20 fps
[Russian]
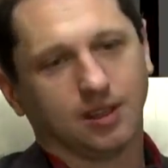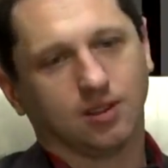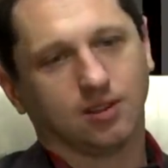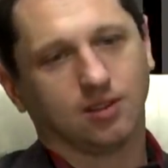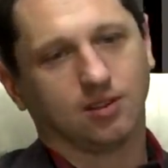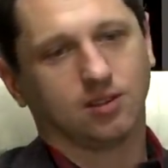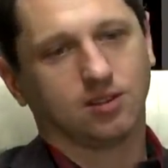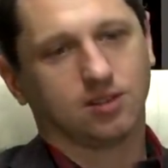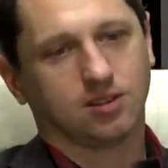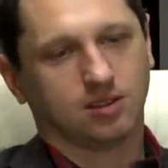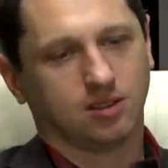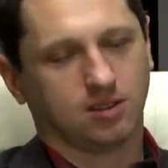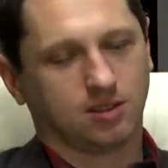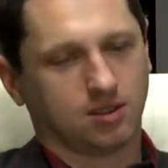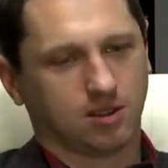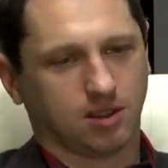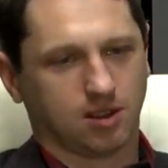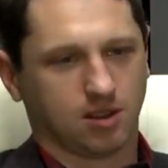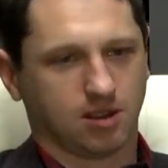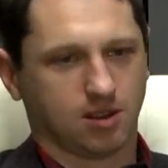То есть
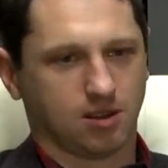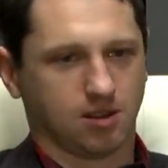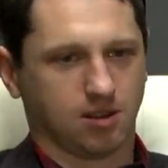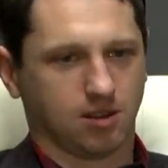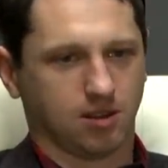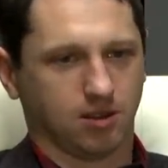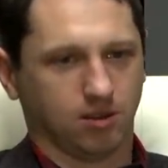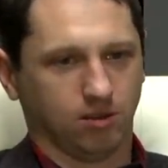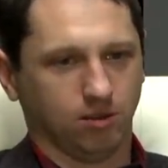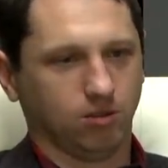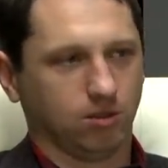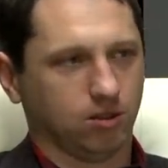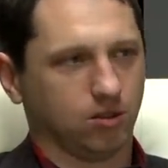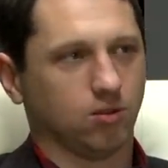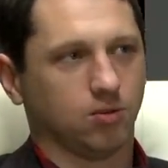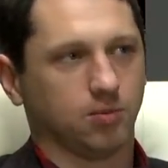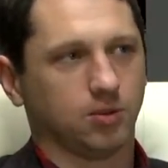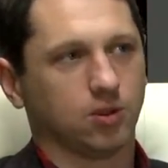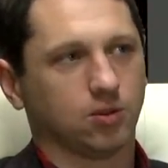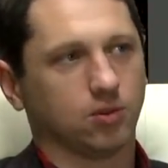это, ну,
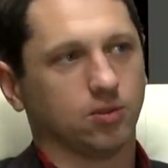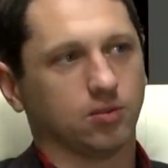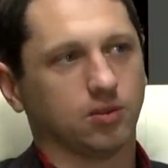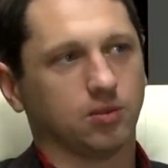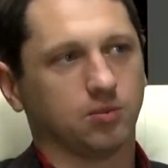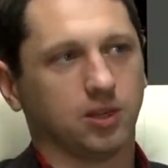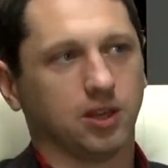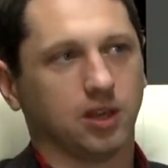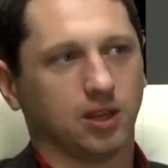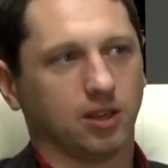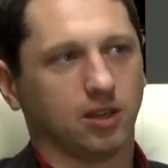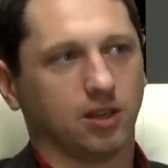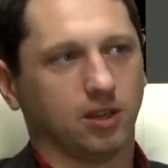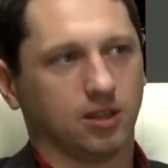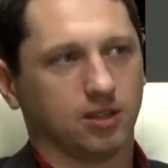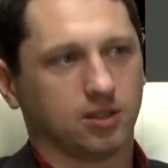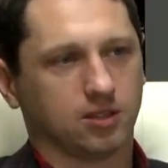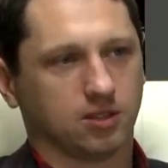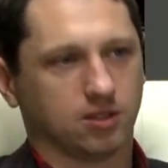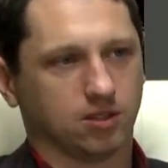такой подход в Америке
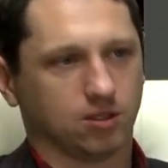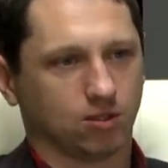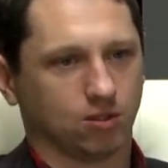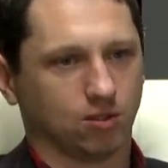есть, mm-hmm.